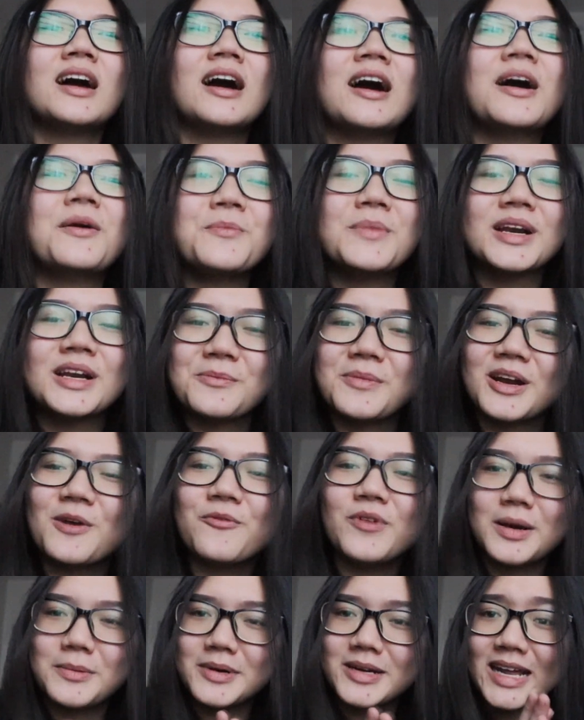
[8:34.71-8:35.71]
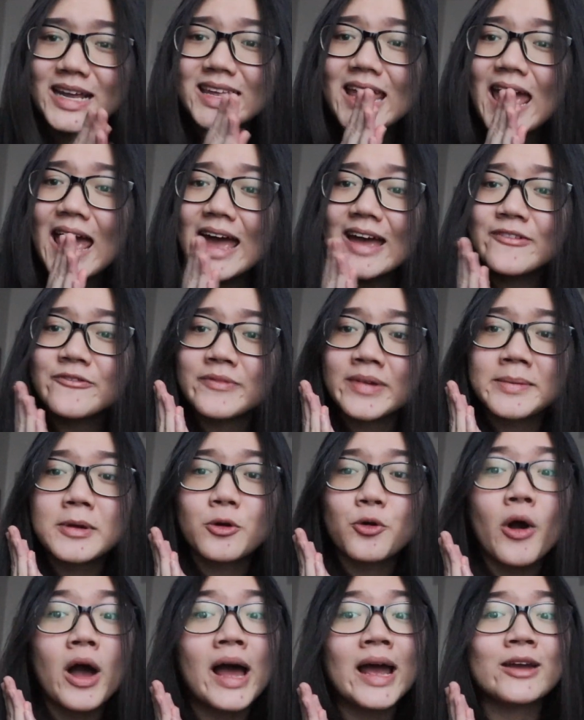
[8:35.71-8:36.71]
à, mình mình không phải mình đánh giá vẻ bề
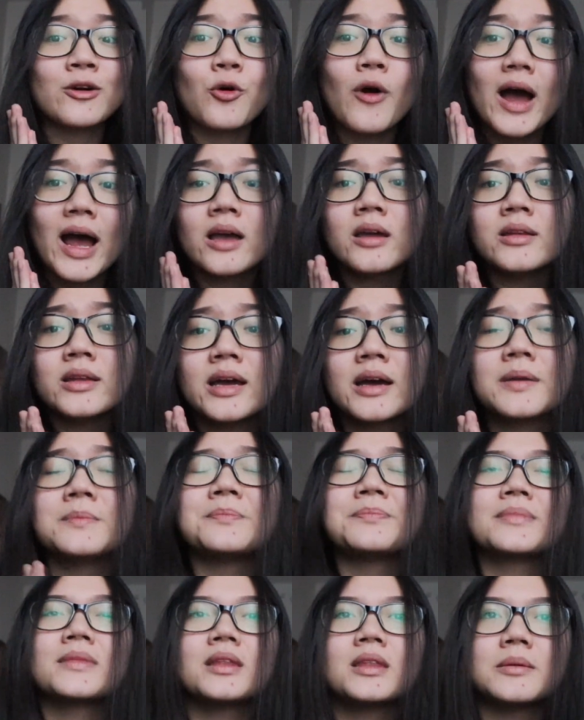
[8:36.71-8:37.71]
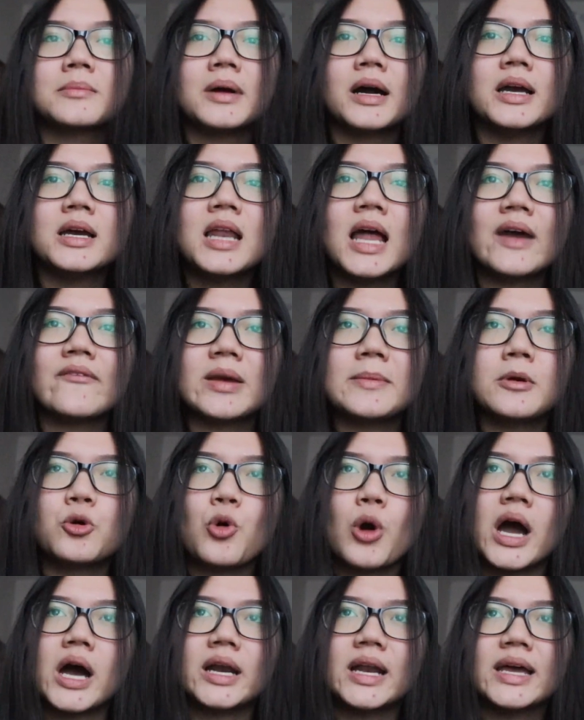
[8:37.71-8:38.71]
ngoài của ai hết nha nhưng mà ý là vẻ bề
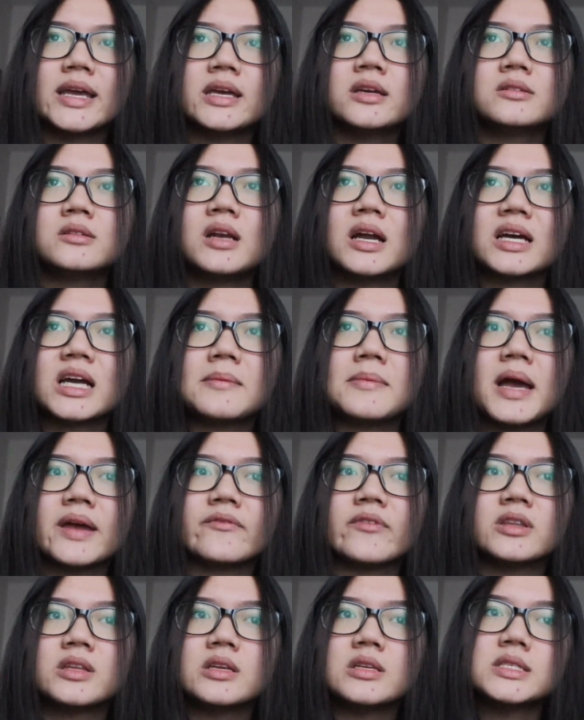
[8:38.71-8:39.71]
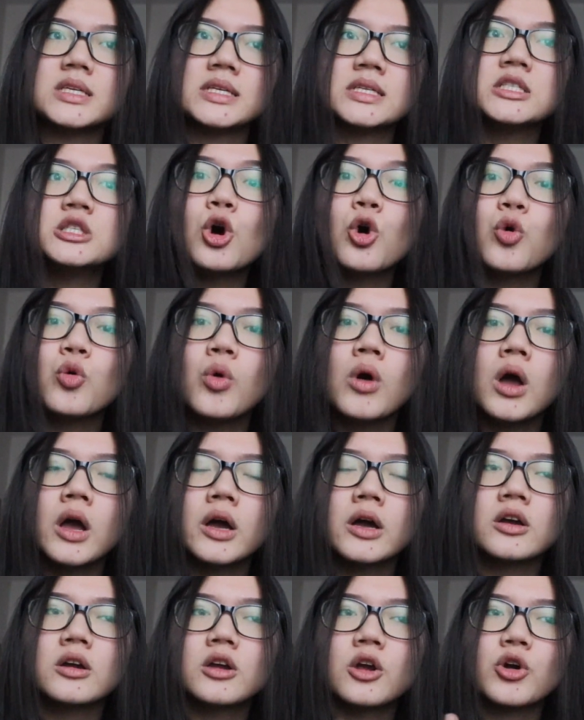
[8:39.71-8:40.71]
ngoài đây ấy, tức là các bạn phải nhìn chỉnh chu
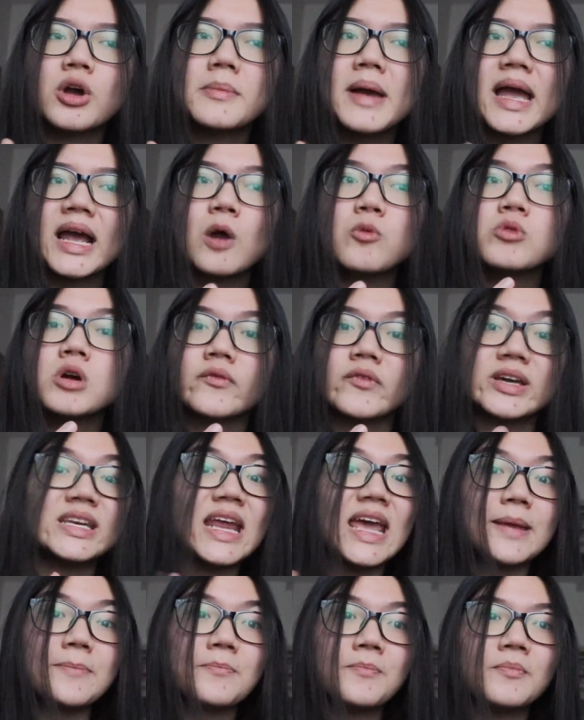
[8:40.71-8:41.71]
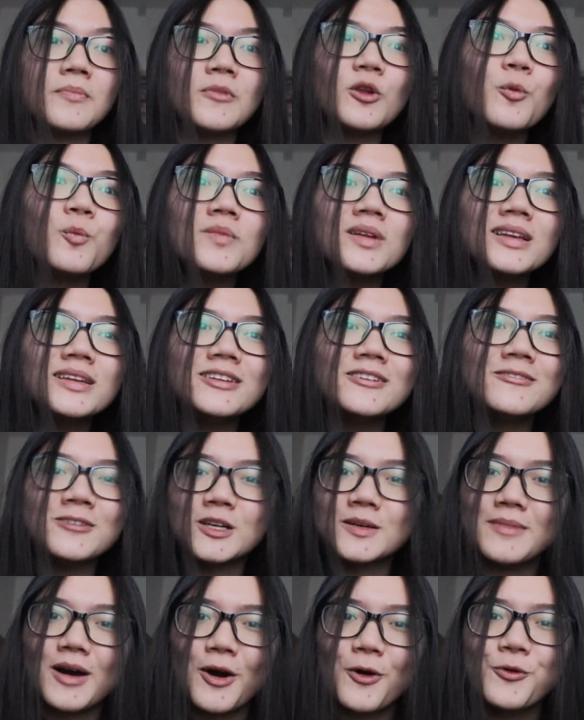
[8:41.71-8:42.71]
kiểu các bạn không cần phải đẹp lung linh như
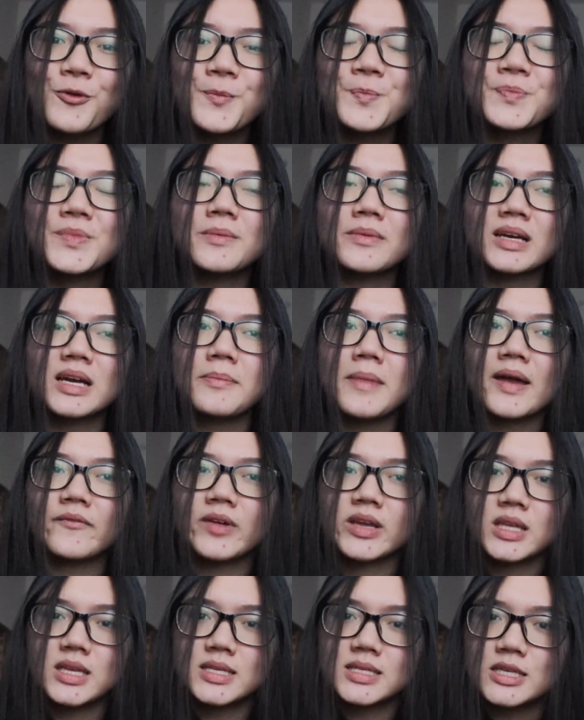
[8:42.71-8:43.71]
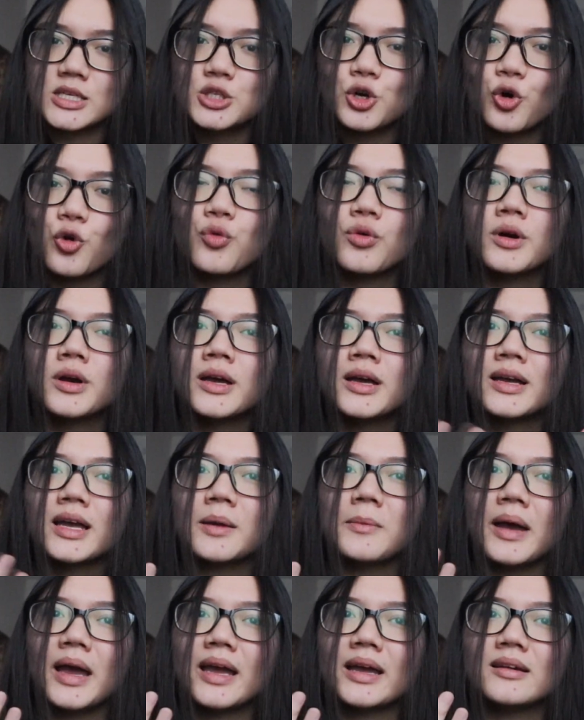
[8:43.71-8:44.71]
người mẫu nhưng mà các bạn phải nhìn chỉnh chu
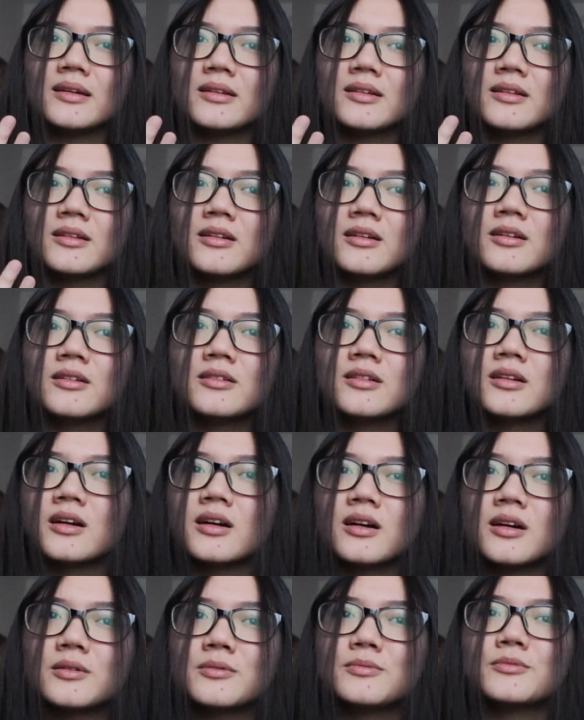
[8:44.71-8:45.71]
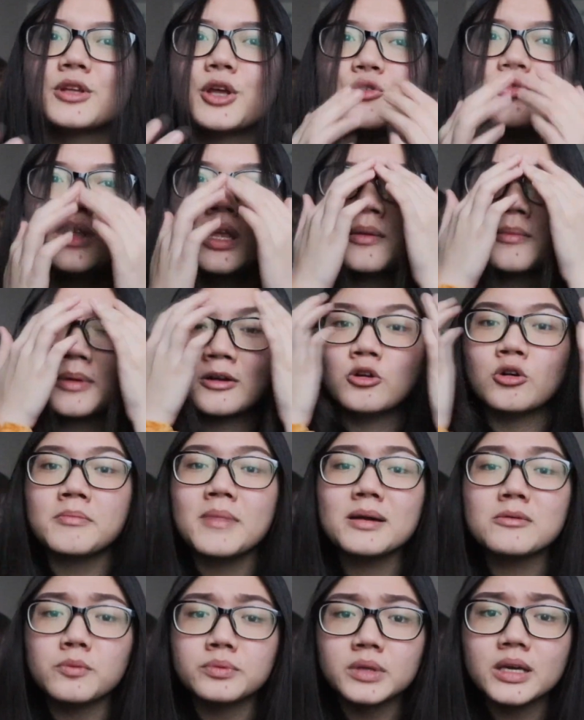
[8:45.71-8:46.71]
các bạn nên uh, kiểu nhìn mà được
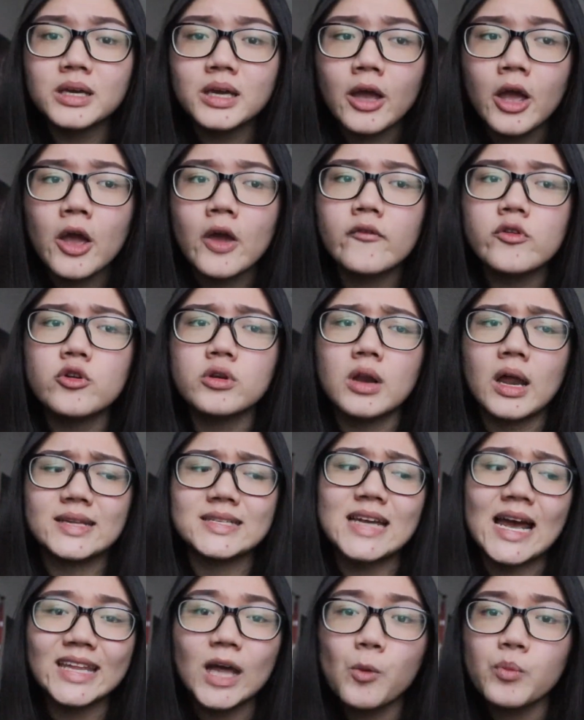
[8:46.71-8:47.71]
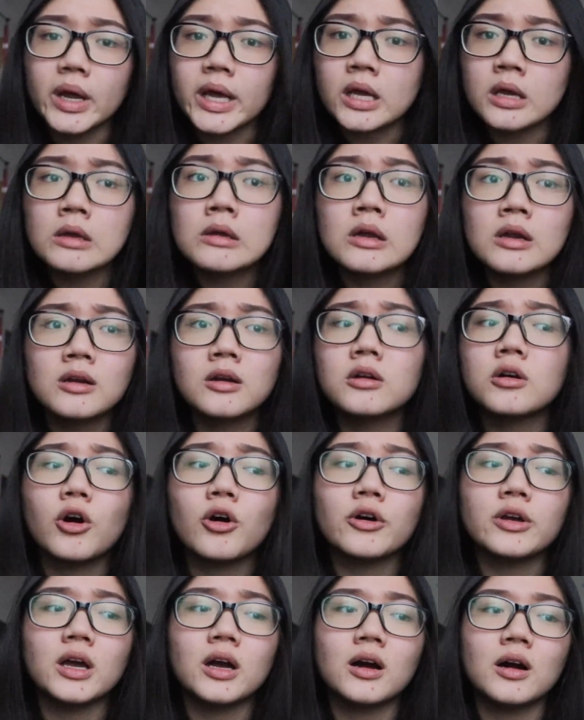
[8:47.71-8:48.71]
mắt một tí ví dụ như là chải tóc này
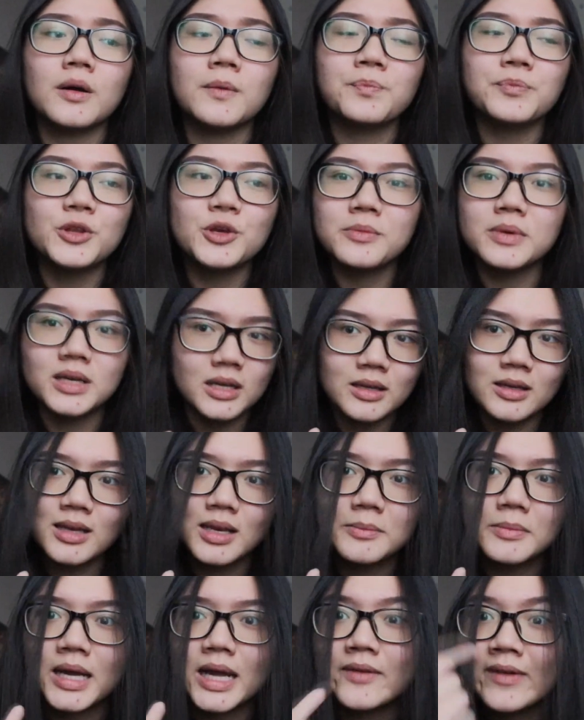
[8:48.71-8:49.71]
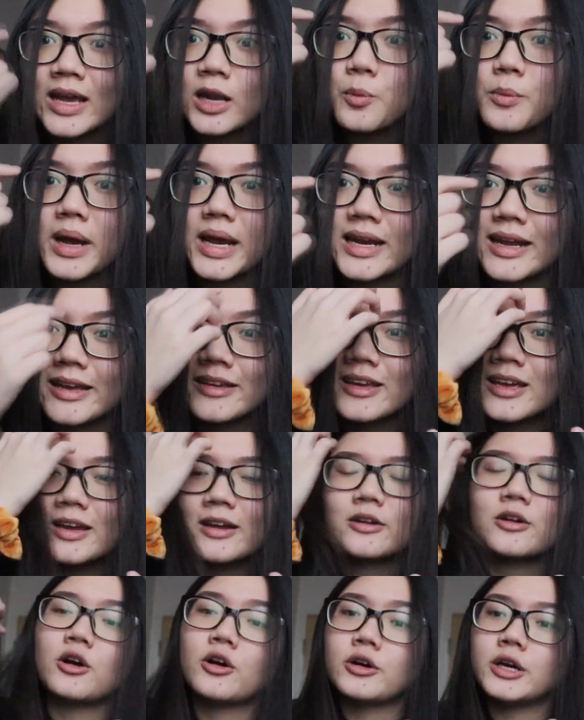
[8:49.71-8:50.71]
rồi uh, như mình ấy là mình hay vẽ lông mày này
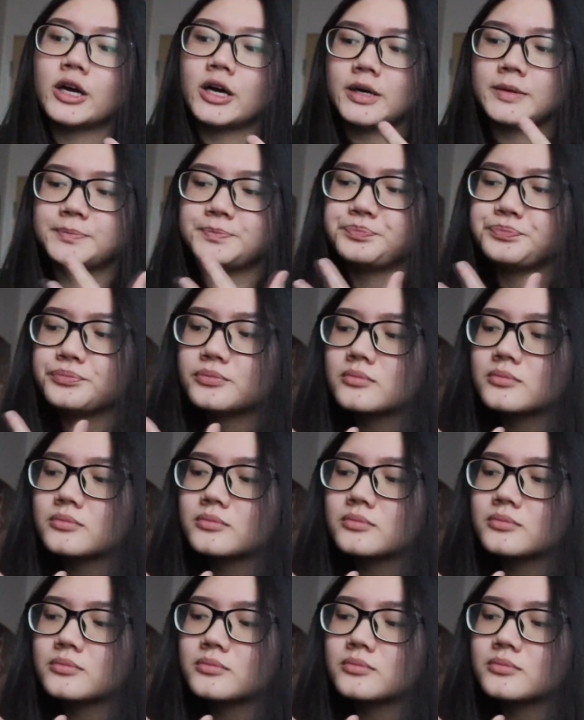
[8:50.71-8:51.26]
rồi uh,